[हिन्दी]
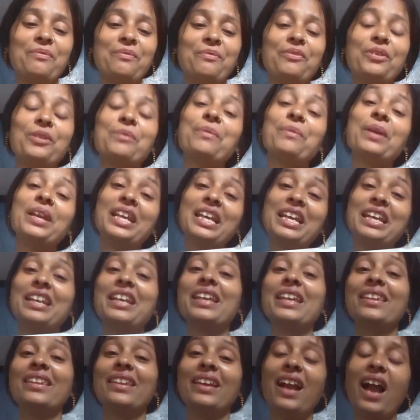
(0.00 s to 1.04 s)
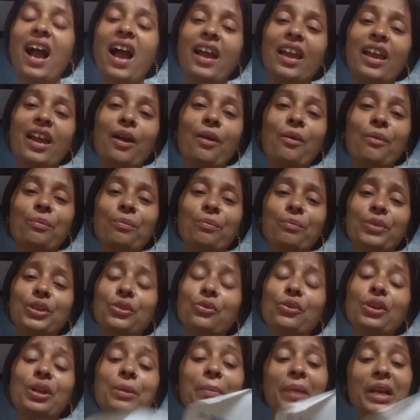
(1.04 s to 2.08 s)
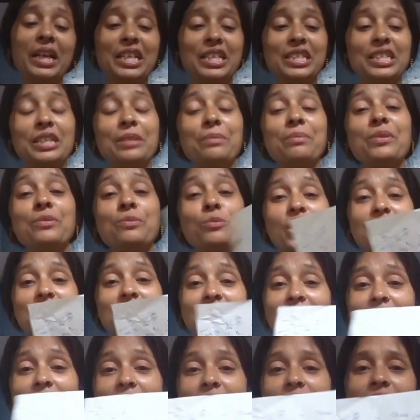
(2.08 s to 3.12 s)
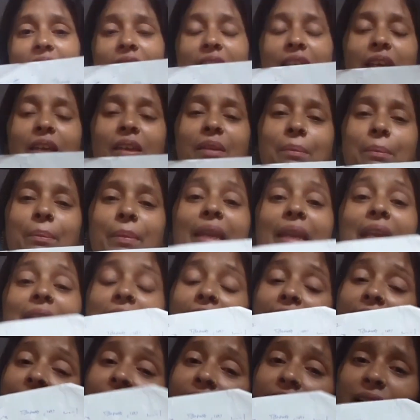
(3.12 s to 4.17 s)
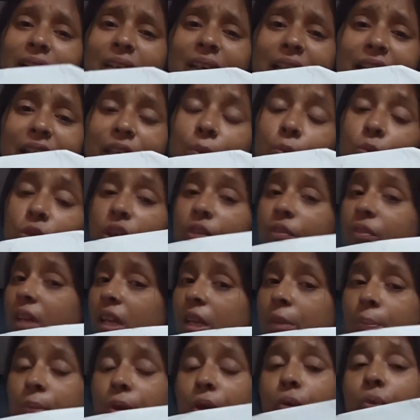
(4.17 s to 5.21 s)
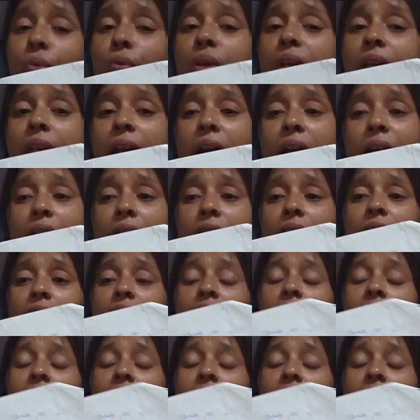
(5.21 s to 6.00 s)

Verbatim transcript: फिर मैंने इन्हें दिखाया इन्होंने मेडिसिन भी मुझे सजेस्ट की मैंने ली लेकिन मुझे फ़र्क बिल्कुल नहीं आया